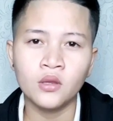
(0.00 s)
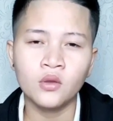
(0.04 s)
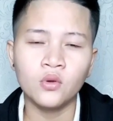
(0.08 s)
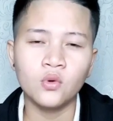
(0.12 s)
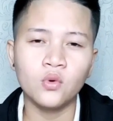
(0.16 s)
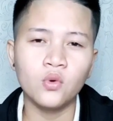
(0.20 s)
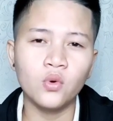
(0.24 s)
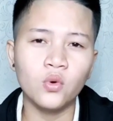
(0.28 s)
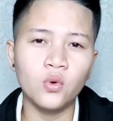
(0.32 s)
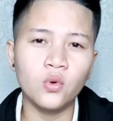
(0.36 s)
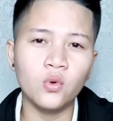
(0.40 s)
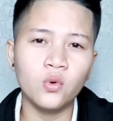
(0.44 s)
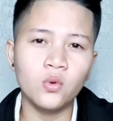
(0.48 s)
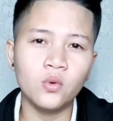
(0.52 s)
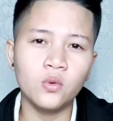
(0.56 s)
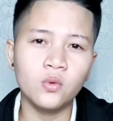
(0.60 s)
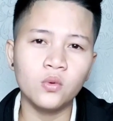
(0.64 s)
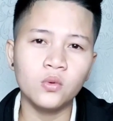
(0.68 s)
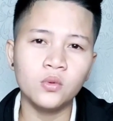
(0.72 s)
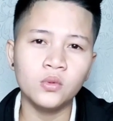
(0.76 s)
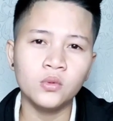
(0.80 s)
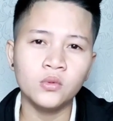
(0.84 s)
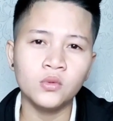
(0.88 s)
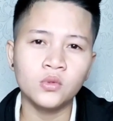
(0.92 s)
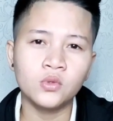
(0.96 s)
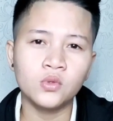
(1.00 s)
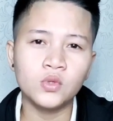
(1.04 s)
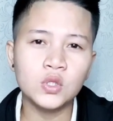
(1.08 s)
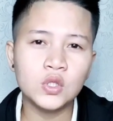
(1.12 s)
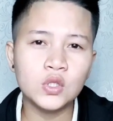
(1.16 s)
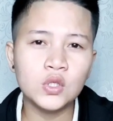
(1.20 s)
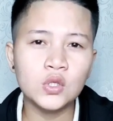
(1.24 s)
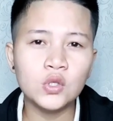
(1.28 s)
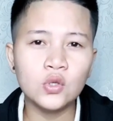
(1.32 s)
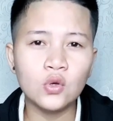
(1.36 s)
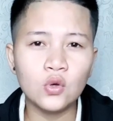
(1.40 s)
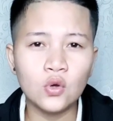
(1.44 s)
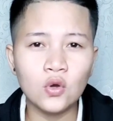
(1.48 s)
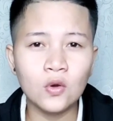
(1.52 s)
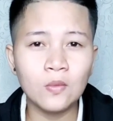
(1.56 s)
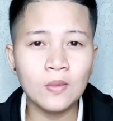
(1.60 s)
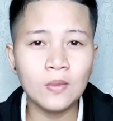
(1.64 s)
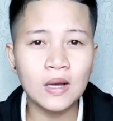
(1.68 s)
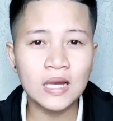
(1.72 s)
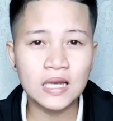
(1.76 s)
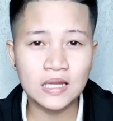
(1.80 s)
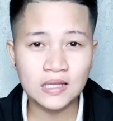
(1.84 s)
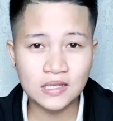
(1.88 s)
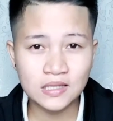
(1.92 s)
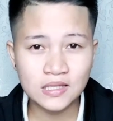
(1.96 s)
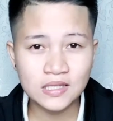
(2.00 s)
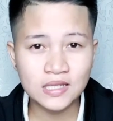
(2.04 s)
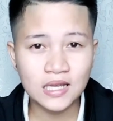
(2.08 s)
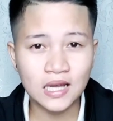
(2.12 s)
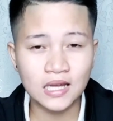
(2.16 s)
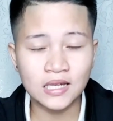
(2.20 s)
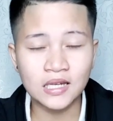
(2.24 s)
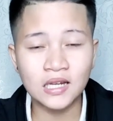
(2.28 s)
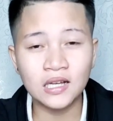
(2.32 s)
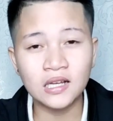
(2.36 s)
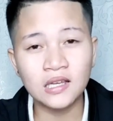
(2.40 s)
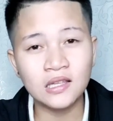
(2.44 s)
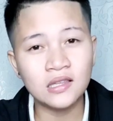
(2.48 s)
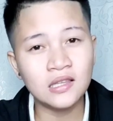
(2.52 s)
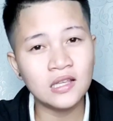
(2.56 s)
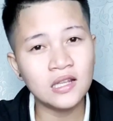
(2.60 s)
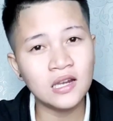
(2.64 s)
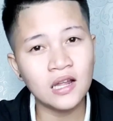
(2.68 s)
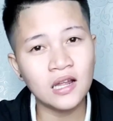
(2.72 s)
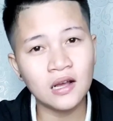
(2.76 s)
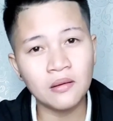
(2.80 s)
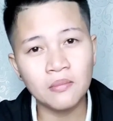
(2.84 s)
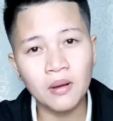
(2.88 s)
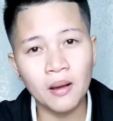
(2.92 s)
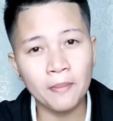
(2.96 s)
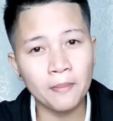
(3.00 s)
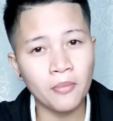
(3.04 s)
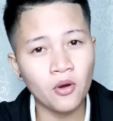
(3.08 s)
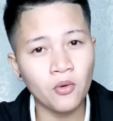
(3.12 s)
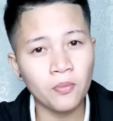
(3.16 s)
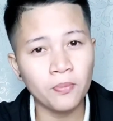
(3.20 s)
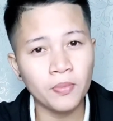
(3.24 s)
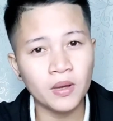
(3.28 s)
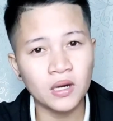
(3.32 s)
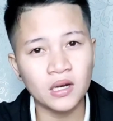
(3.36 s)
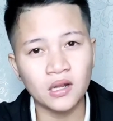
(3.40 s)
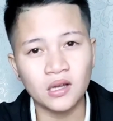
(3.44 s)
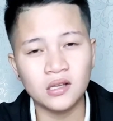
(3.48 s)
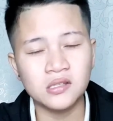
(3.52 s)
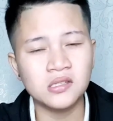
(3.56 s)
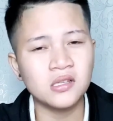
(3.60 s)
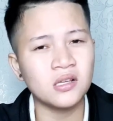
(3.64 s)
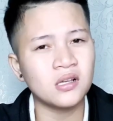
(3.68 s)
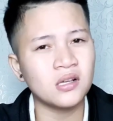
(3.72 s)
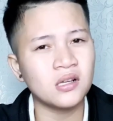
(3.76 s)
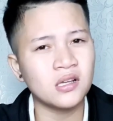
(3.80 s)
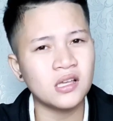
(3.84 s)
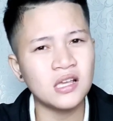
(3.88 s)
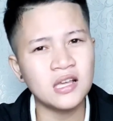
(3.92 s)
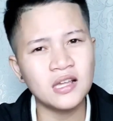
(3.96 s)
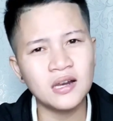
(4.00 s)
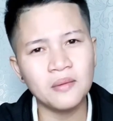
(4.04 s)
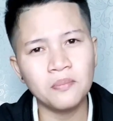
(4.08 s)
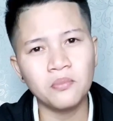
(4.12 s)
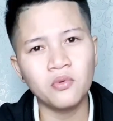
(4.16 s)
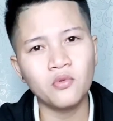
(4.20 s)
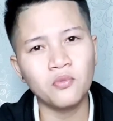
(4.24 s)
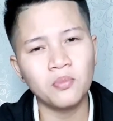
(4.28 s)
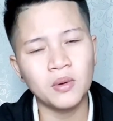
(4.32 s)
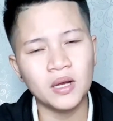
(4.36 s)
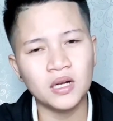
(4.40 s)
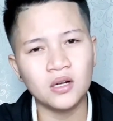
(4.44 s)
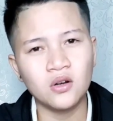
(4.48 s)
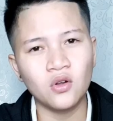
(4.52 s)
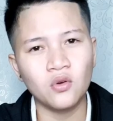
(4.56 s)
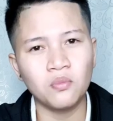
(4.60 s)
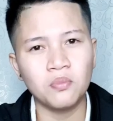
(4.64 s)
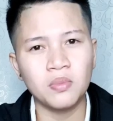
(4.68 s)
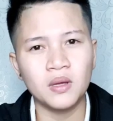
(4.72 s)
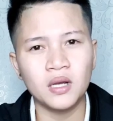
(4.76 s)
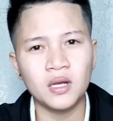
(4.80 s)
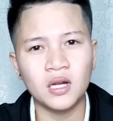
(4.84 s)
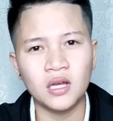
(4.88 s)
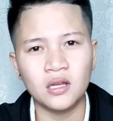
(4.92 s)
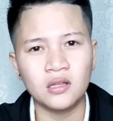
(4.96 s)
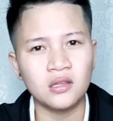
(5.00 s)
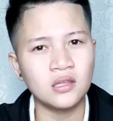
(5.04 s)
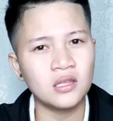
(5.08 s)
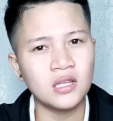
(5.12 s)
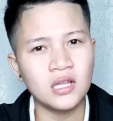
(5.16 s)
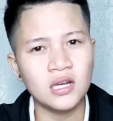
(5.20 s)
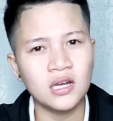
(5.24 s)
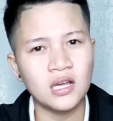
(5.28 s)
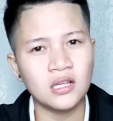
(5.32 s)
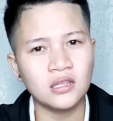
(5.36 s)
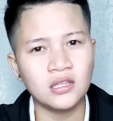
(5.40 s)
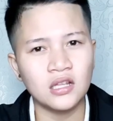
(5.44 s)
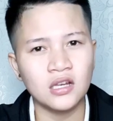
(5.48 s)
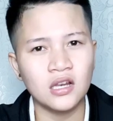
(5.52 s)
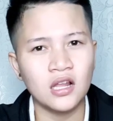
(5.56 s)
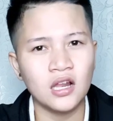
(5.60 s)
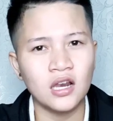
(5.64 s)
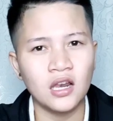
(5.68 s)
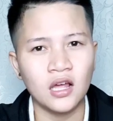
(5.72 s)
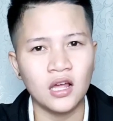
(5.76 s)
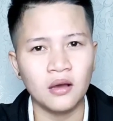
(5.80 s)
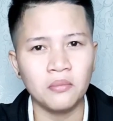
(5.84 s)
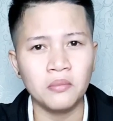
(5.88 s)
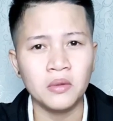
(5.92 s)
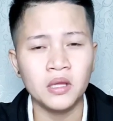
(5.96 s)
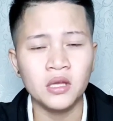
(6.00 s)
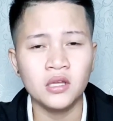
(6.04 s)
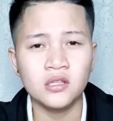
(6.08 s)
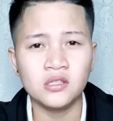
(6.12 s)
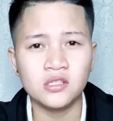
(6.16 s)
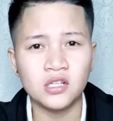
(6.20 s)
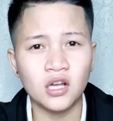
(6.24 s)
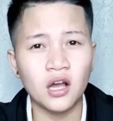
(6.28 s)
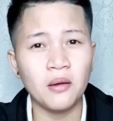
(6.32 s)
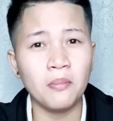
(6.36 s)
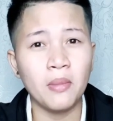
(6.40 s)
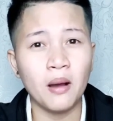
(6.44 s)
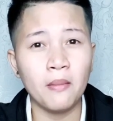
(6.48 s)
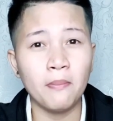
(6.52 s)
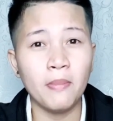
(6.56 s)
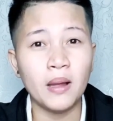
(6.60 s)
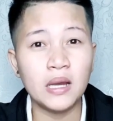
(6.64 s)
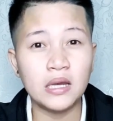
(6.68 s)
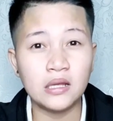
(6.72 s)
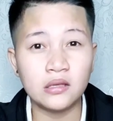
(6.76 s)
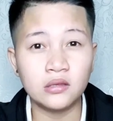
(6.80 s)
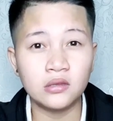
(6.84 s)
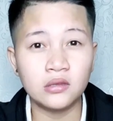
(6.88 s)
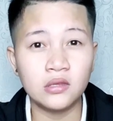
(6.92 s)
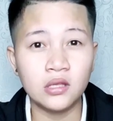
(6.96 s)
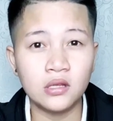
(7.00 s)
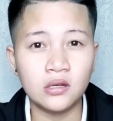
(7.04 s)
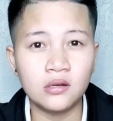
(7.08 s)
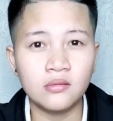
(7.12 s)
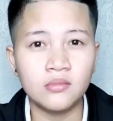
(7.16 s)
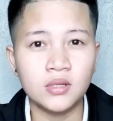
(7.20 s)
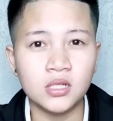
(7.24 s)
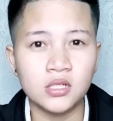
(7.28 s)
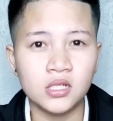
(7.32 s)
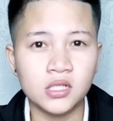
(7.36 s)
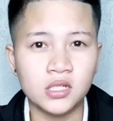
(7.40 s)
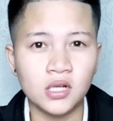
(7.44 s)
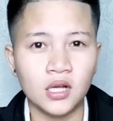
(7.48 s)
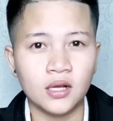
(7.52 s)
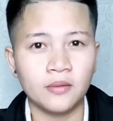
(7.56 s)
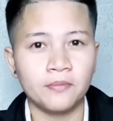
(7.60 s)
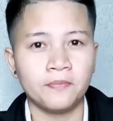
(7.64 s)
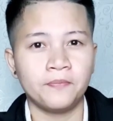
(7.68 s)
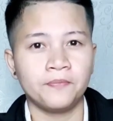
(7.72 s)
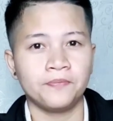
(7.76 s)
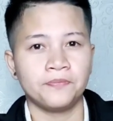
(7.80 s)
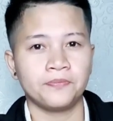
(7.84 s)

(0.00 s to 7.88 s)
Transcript: Kung gusto nyo gumaling dyan nang hindi nagpapa-opera kasi yung hirap po pag na-opera, hindi natin alam. Tsaka babalik din naman siya.